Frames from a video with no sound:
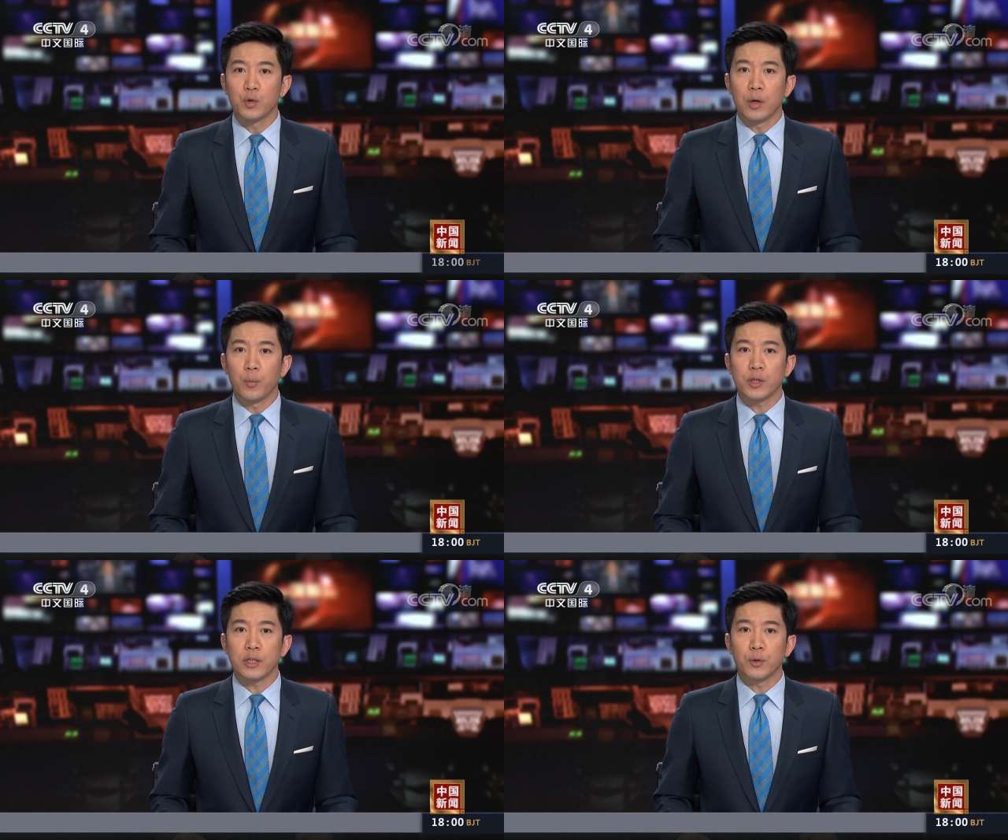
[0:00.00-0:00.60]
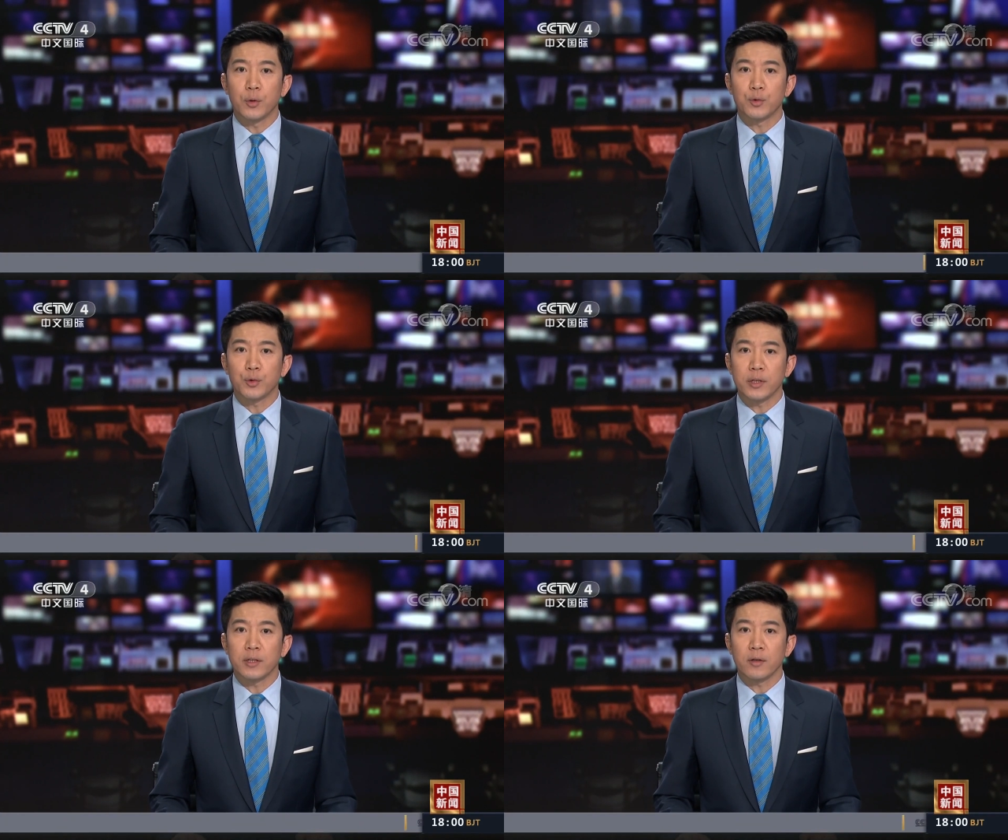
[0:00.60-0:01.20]
宣布启动
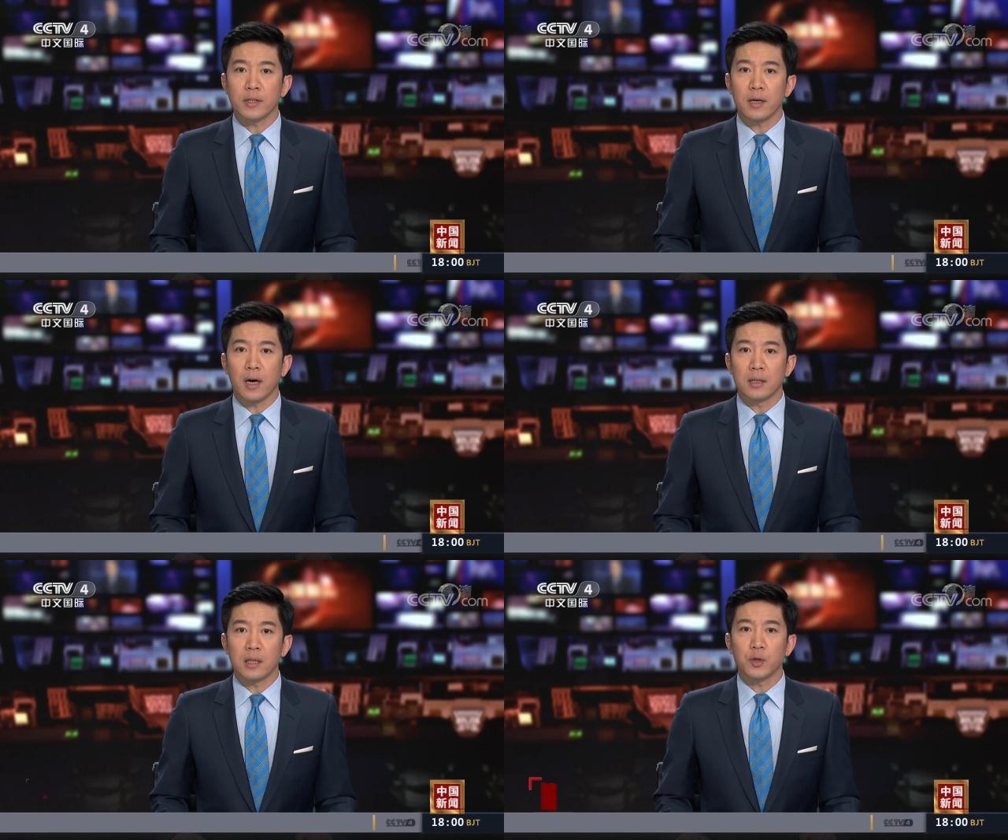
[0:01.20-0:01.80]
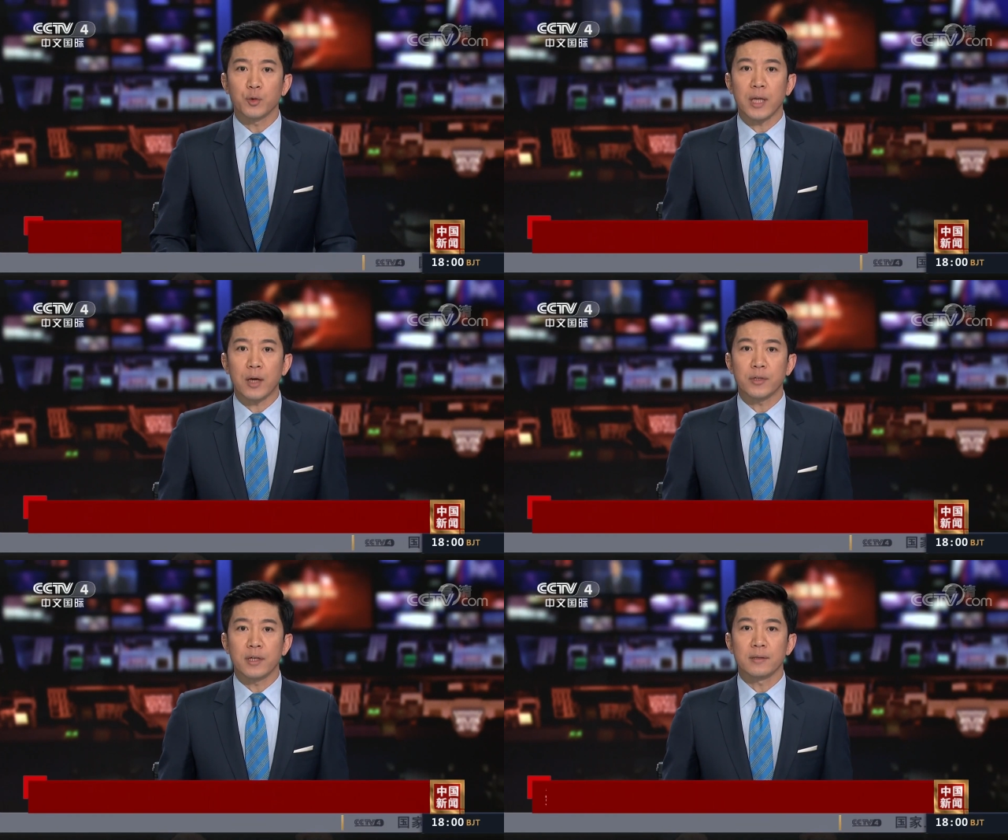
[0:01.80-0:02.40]
取消香港特殊
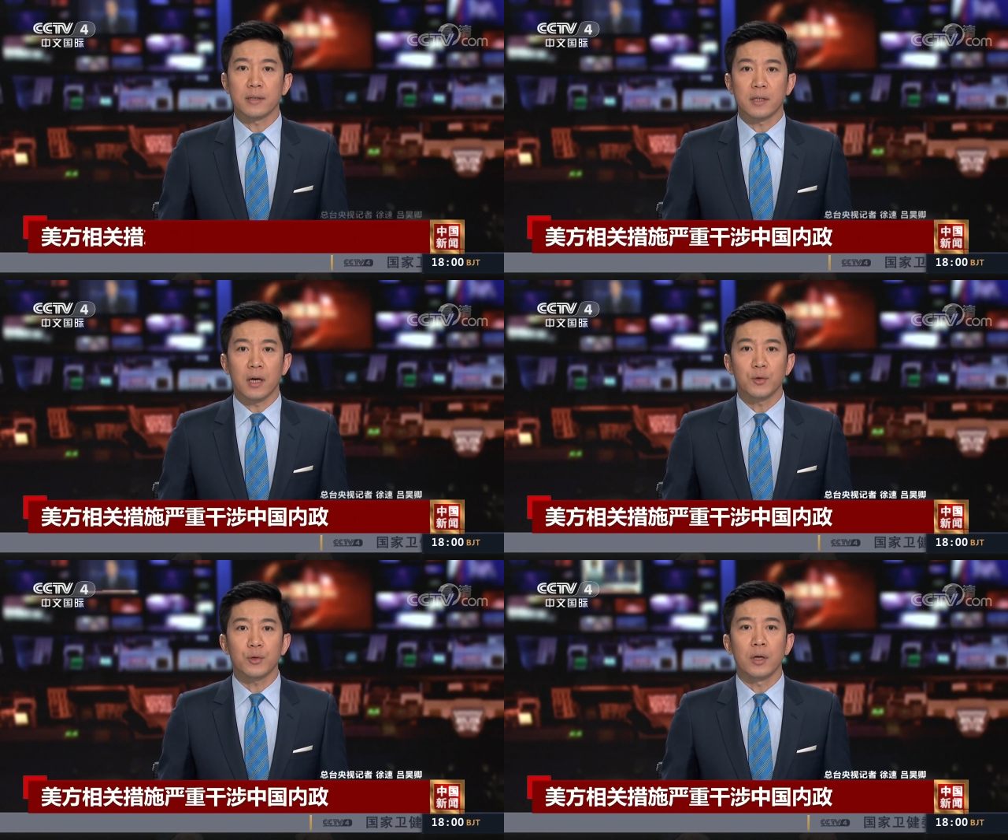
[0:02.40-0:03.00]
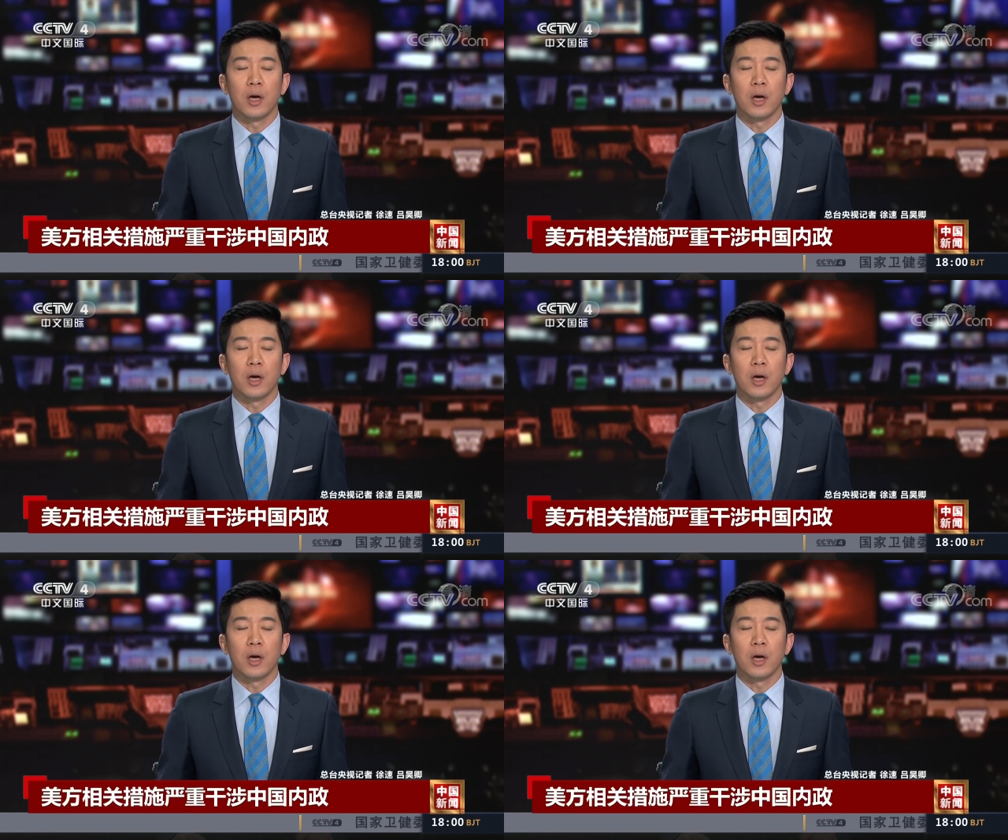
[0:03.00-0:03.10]
待遇政策的程序，